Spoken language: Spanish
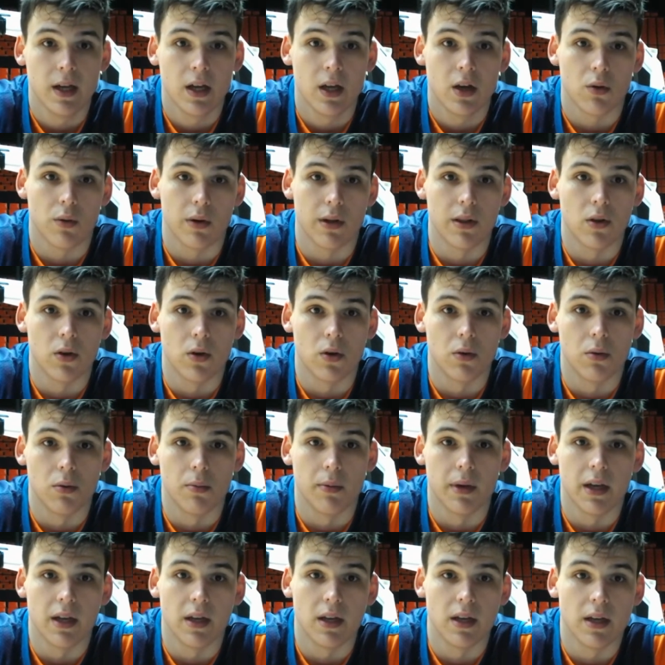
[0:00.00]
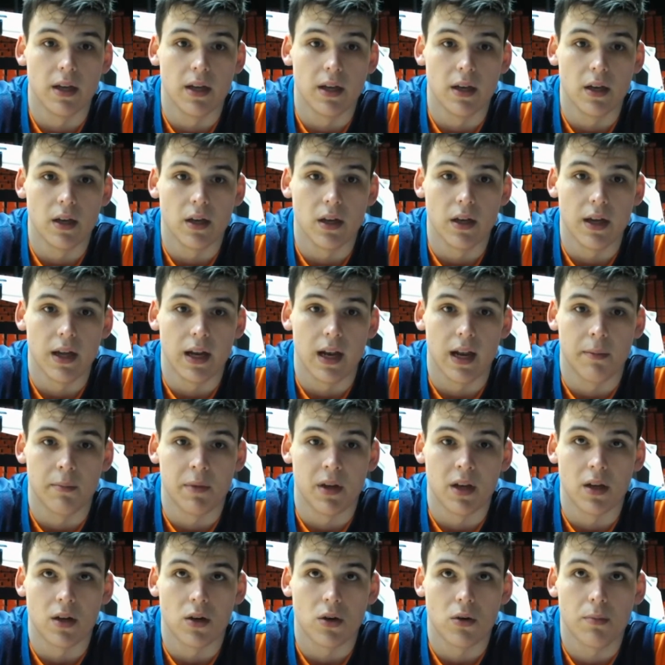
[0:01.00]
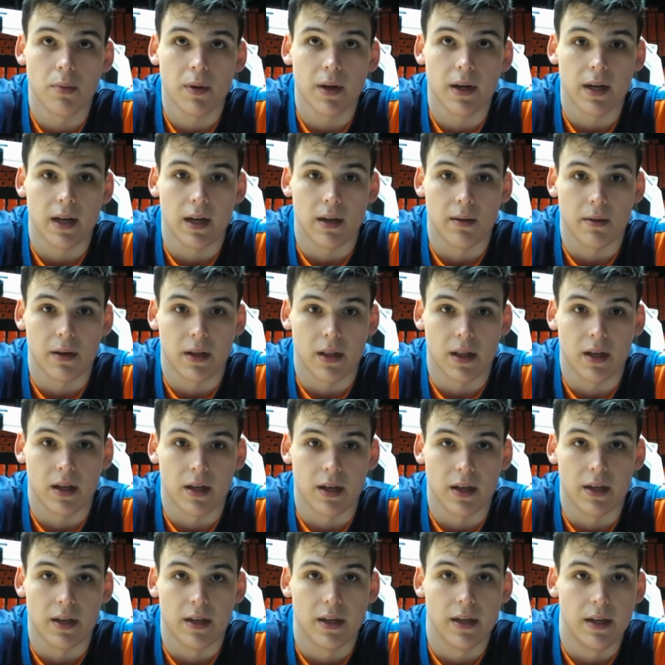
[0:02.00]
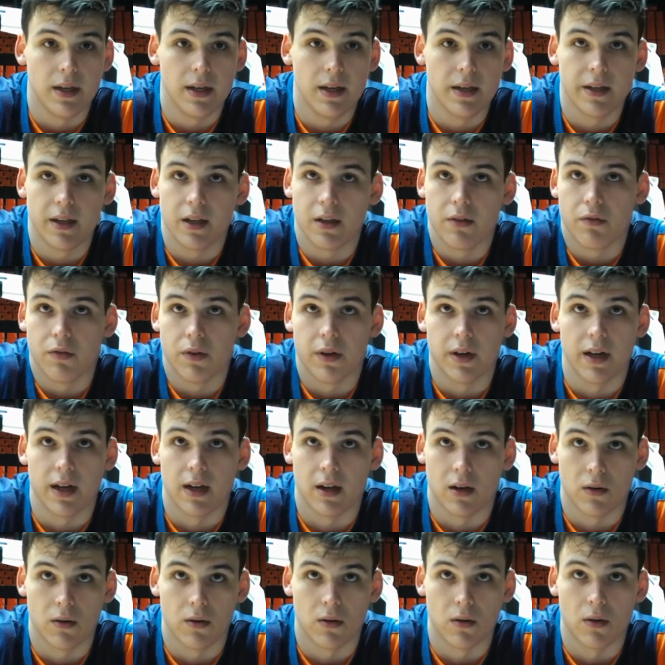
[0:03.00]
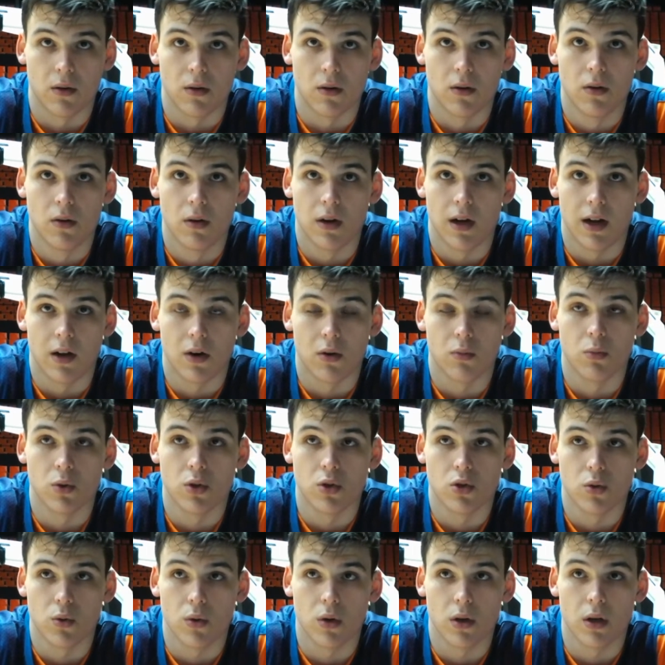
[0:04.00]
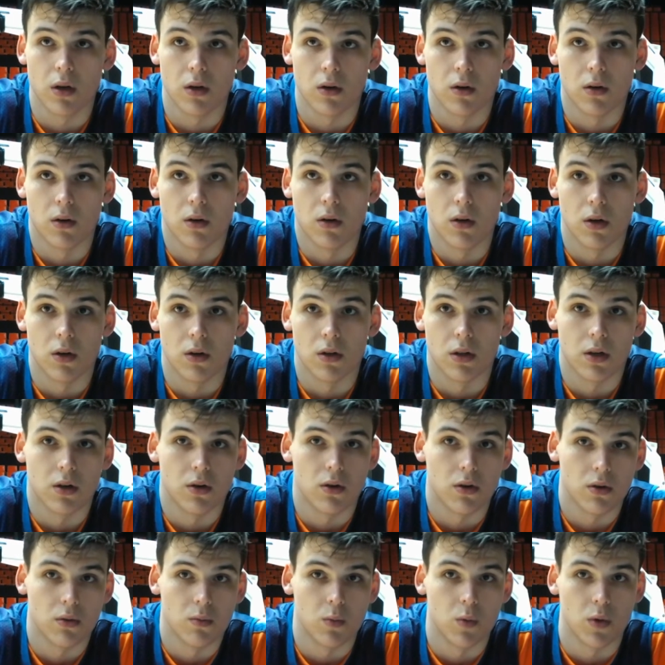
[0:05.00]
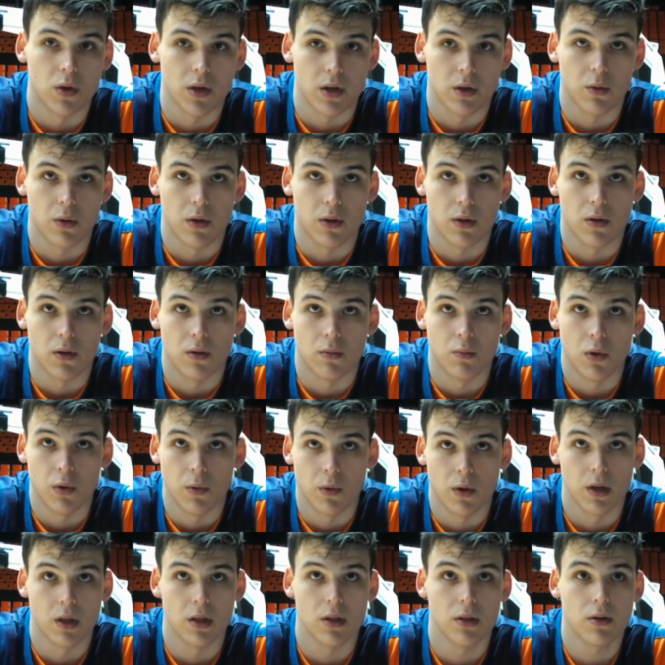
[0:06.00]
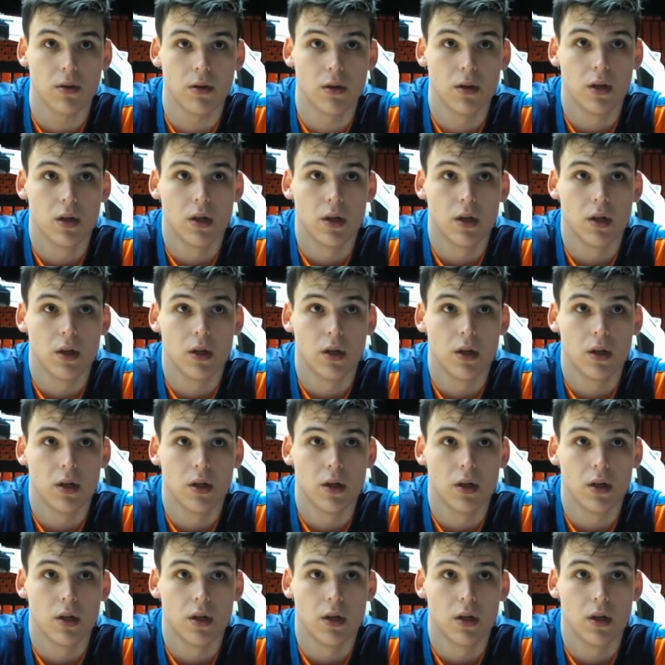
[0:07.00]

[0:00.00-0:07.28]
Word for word: cuando lo viví en la minicopa la verdad es que, que fue algo, algo muy chulo y lo, lo, tengo como un recuerdo muy bonito